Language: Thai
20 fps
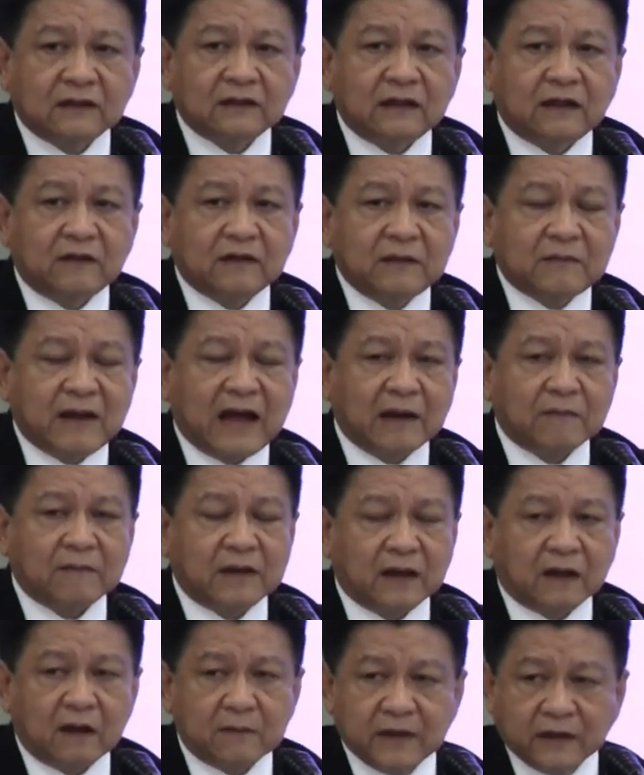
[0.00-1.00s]
เท่าที่ผ่าน
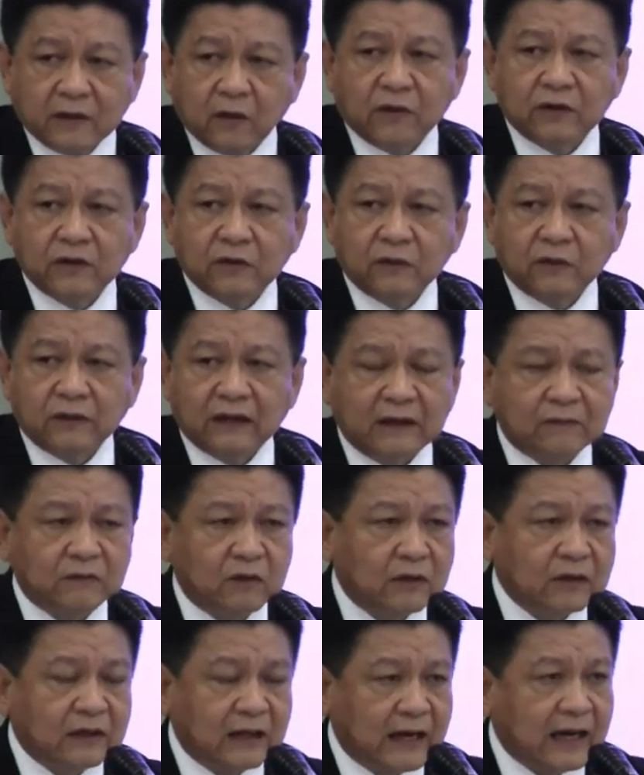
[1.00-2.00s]
มาก็มีโดนอยู่นะครับ
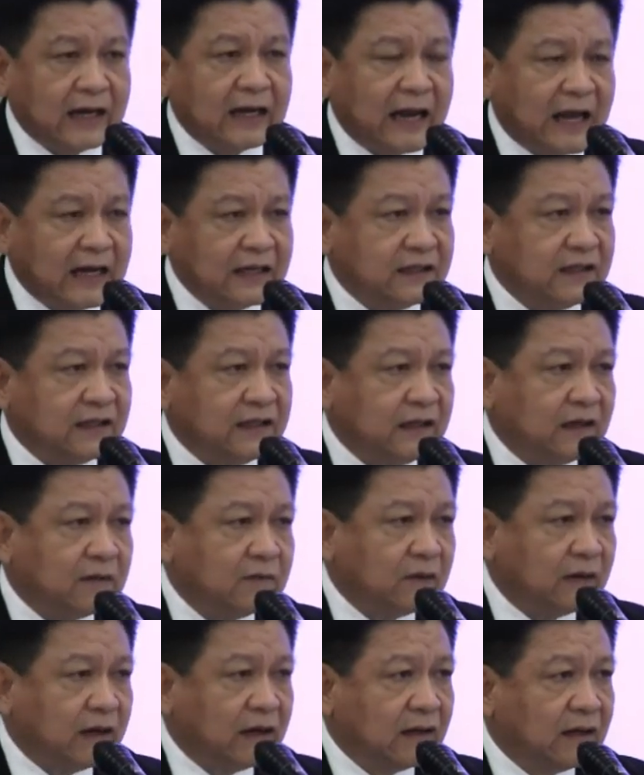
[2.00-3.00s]
โดนกันหลายรายทีเดียว
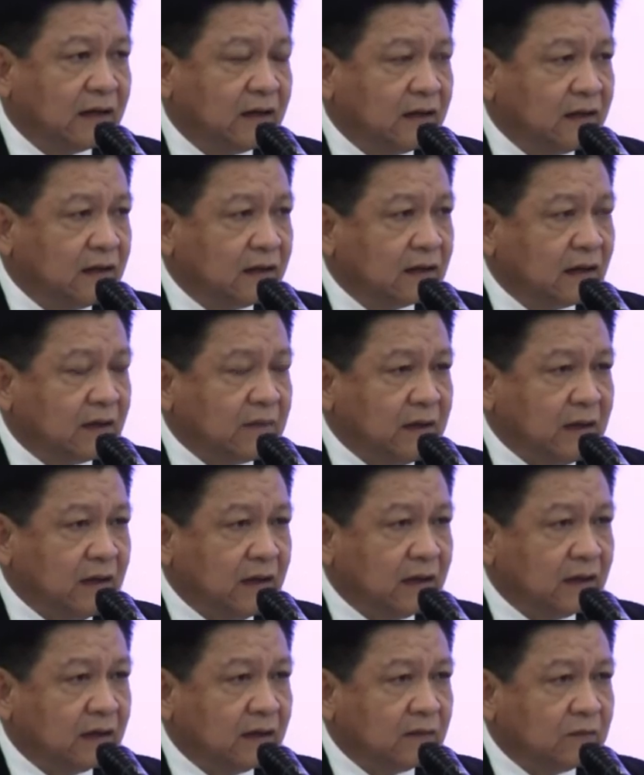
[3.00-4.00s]
เพราะนั้นถ้ามี
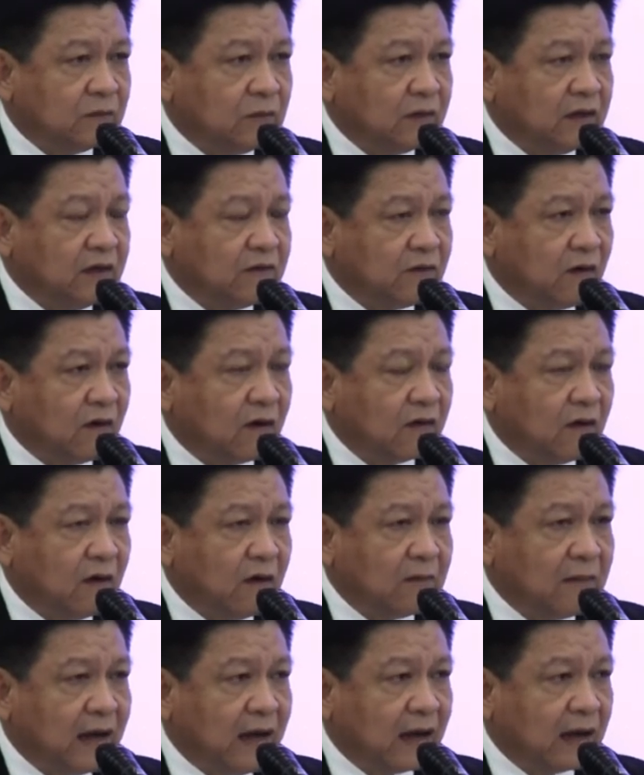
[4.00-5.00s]
ผู้ที่ฟ้องร้อ
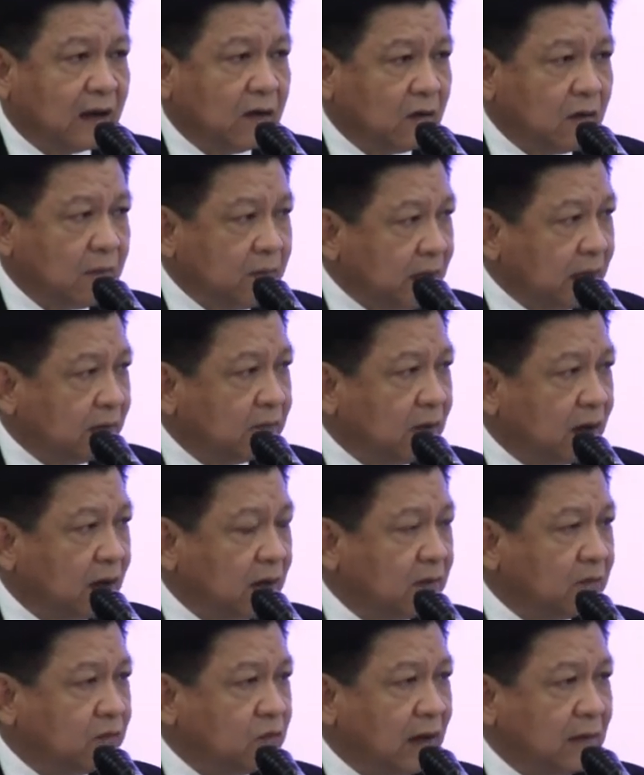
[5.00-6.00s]
งมาเขาก็ผิดเพราะ
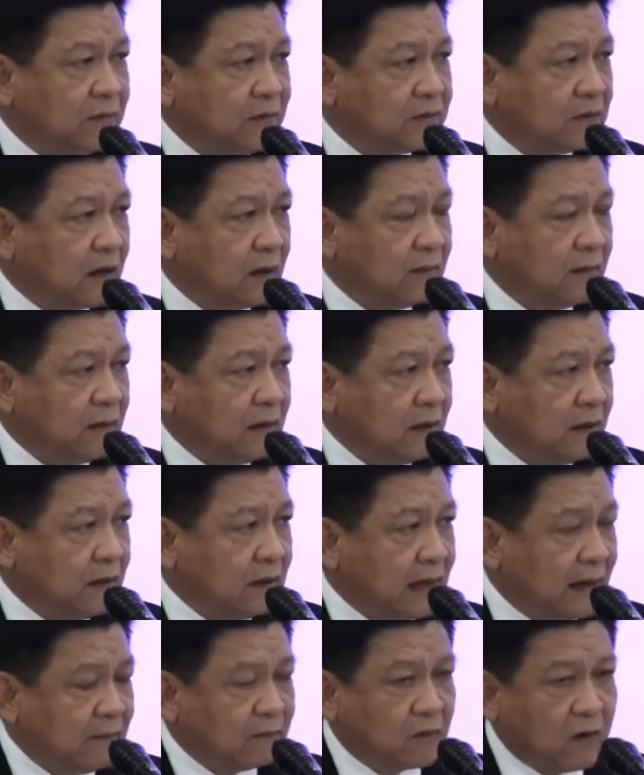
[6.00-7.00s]
เขาเป็นผู้รับผิดชอบ
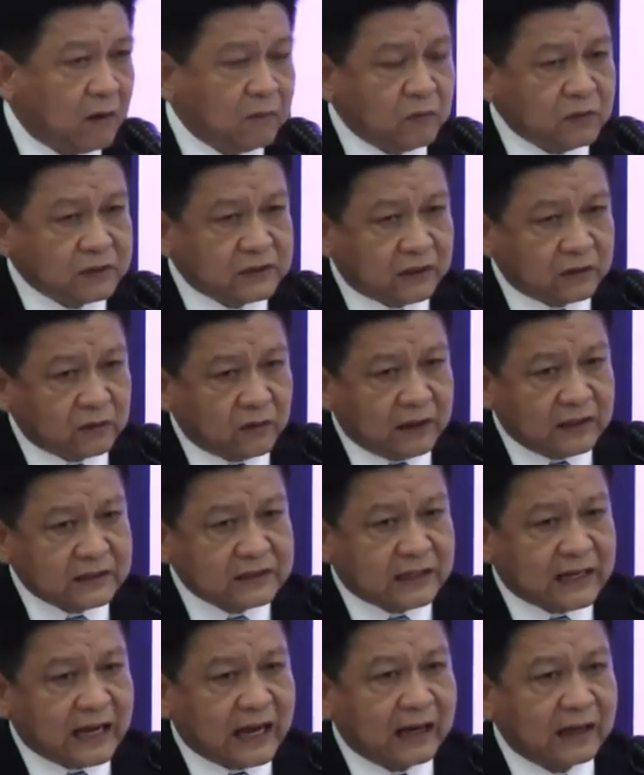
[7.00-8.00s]
นำข้อมูลจากหน่วยรา
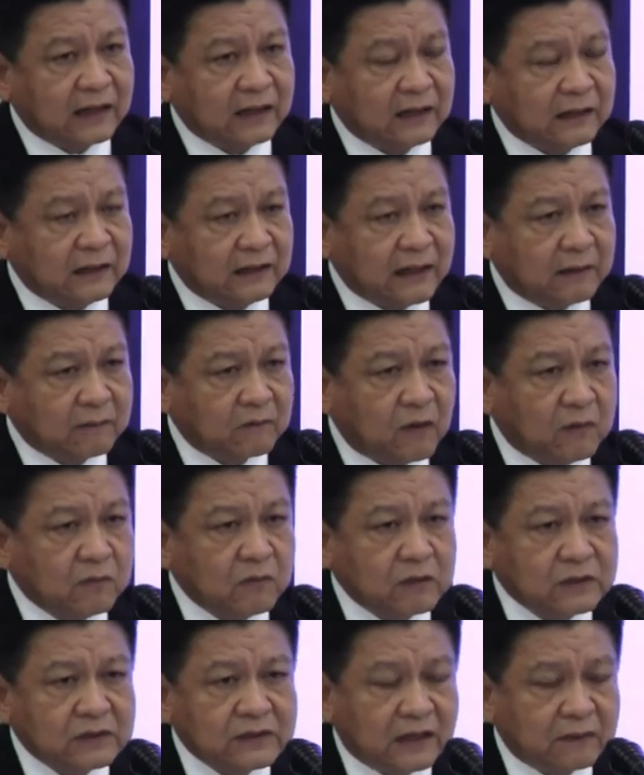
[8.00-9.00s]
ชการหรือนำข้อ
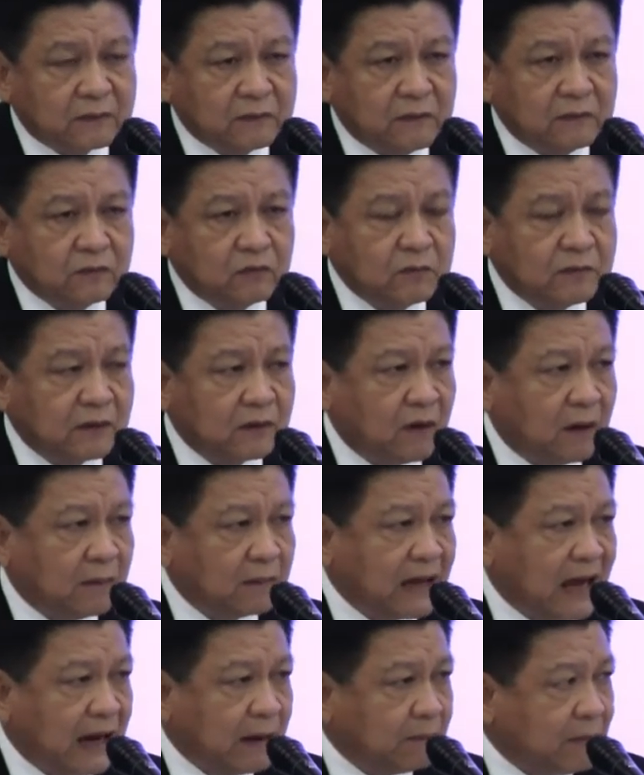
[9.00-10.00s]
มูลจากผู้ประกอบ
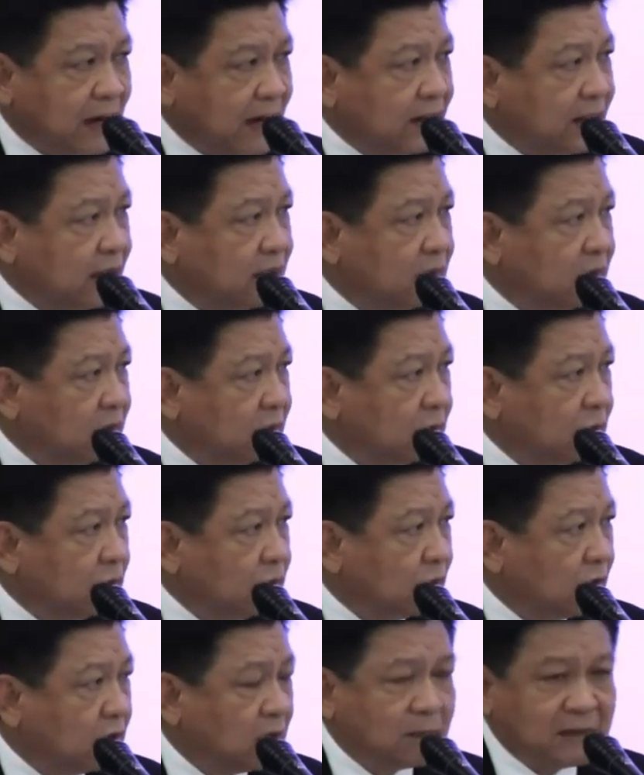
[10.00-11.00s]
การไปเนี่ย
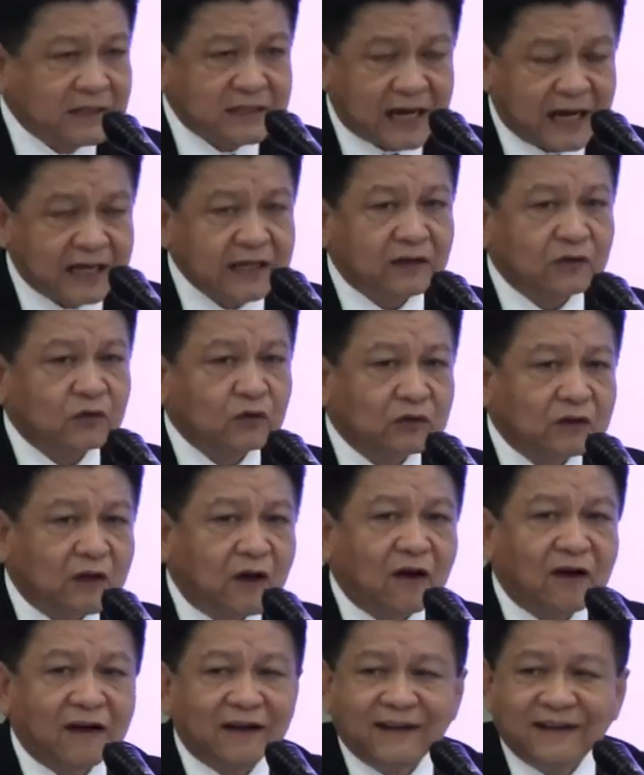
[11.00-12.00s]
คุณก็ต้องไปใช้อย่างถูก
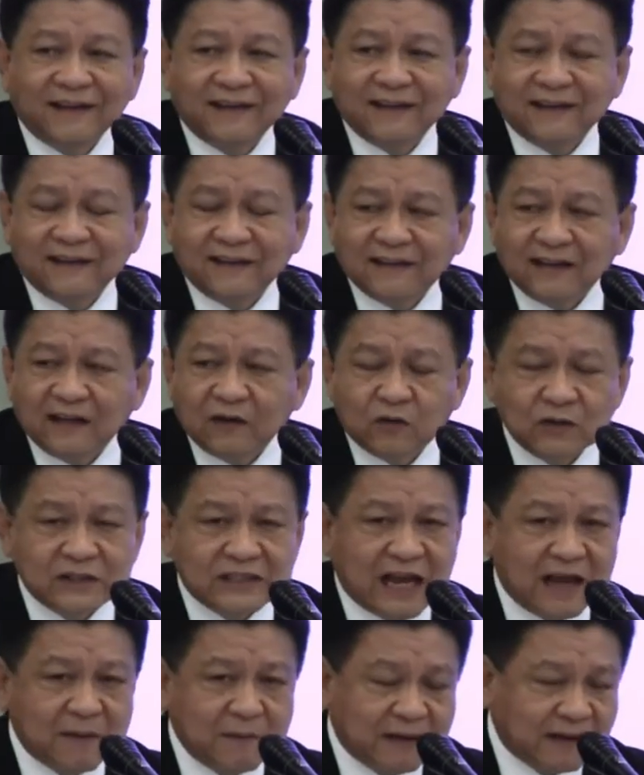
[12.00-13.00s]
ต้องถ้าคุณ
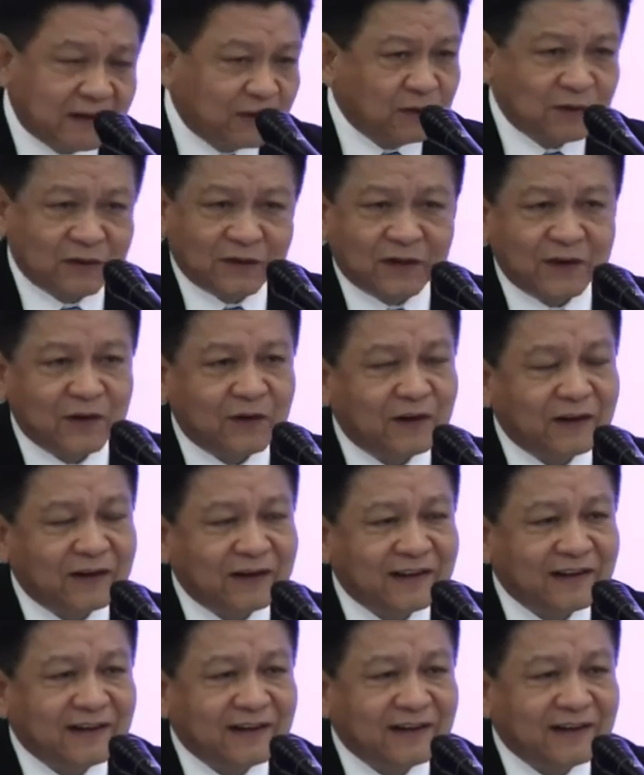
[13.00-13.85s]
ใช้ผิดคุณก็โดน